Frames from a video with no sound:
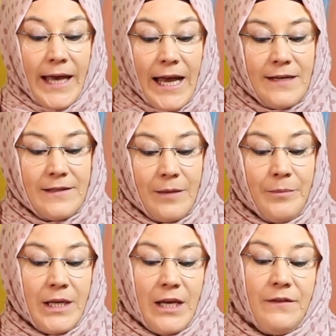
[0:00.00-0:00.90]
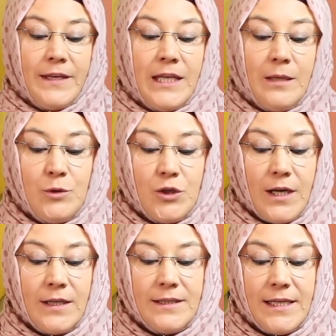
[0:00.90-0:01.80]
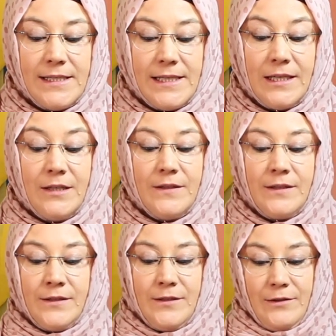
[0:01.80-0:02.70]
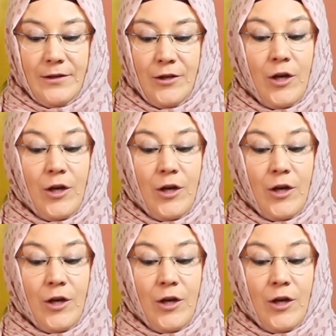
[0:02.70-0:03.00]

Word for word: Erdem eve girip çıkan teyzeleri tanırdı.